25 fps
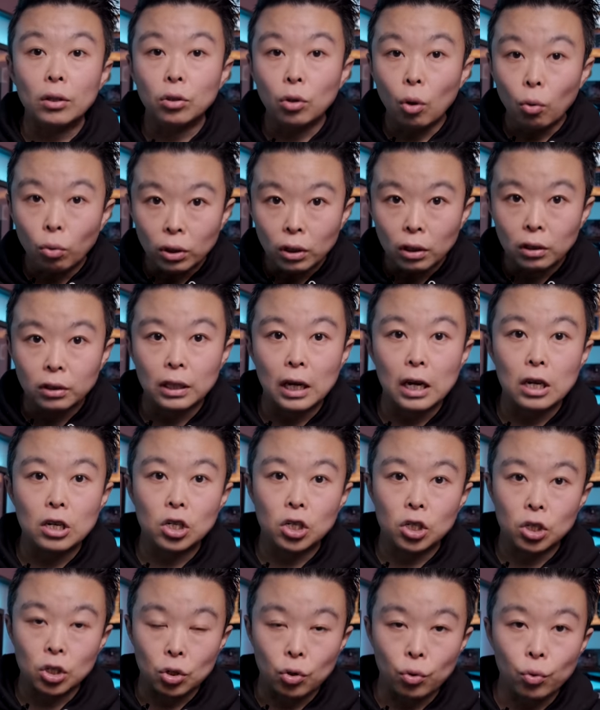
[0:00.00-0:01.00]
都能在
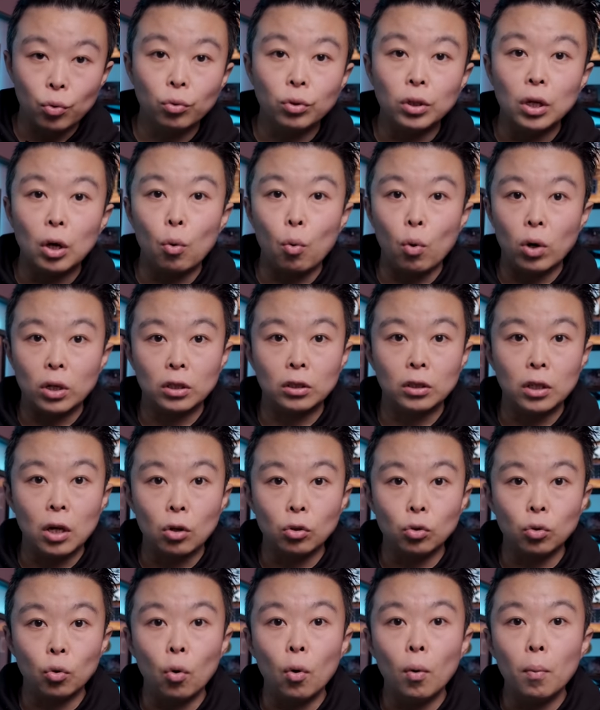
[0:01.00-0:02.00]
使用的过程
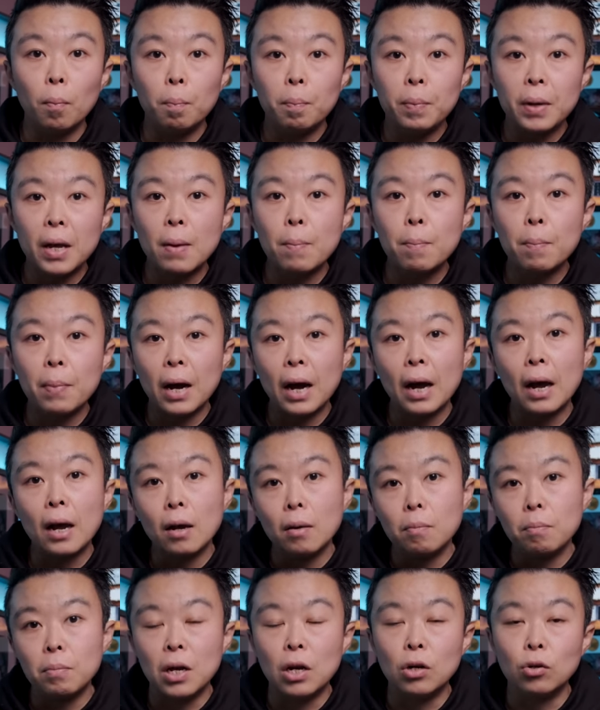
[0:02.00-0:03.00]
当中边拍
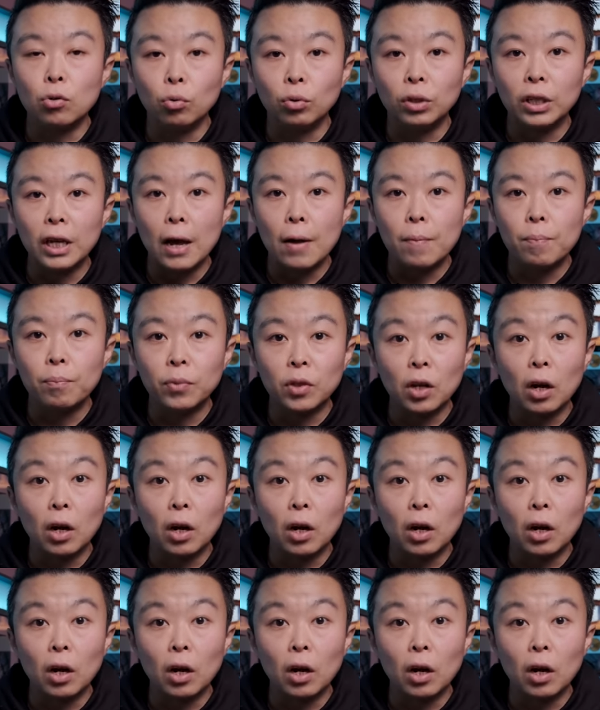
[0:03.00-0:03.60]
边充电。